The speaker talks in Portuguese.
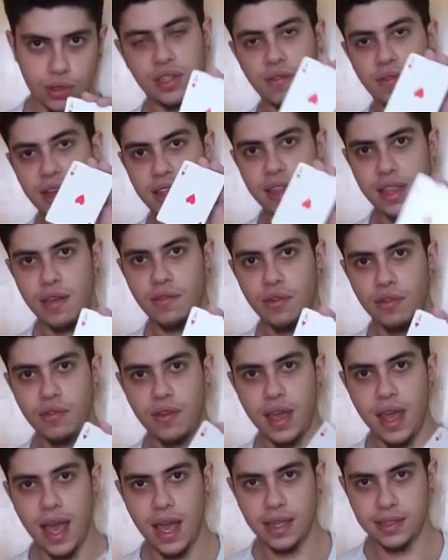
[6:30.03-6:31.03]
Você vai
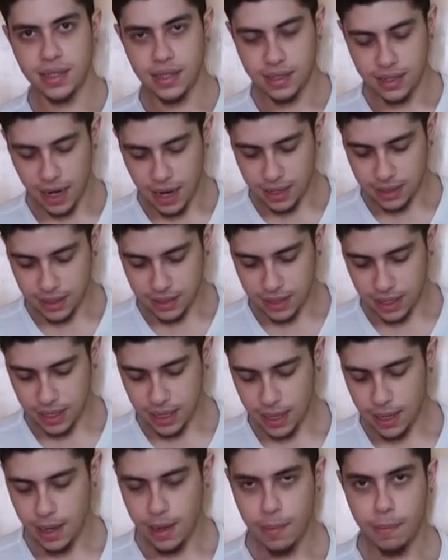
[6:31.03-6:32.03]
devolver essas cartas
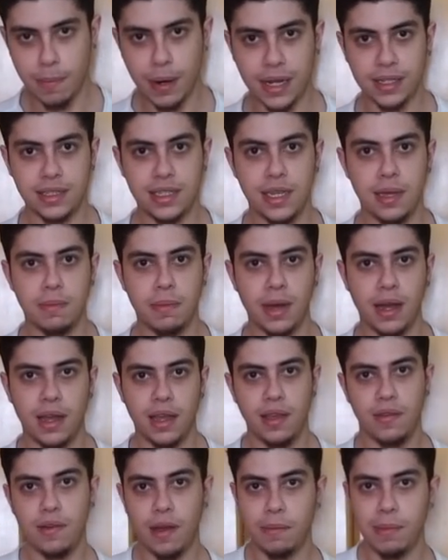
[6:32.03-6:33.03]
aqui para cima
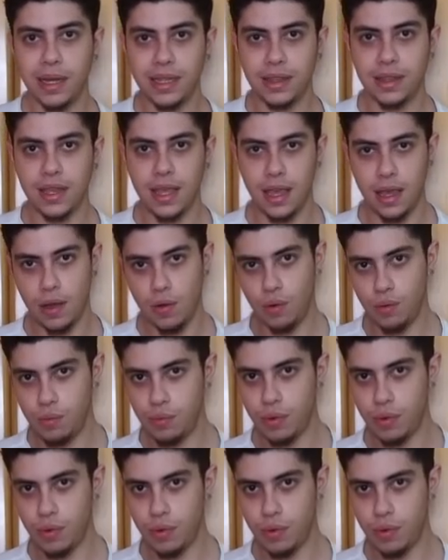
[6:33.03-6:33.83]
e vai manter o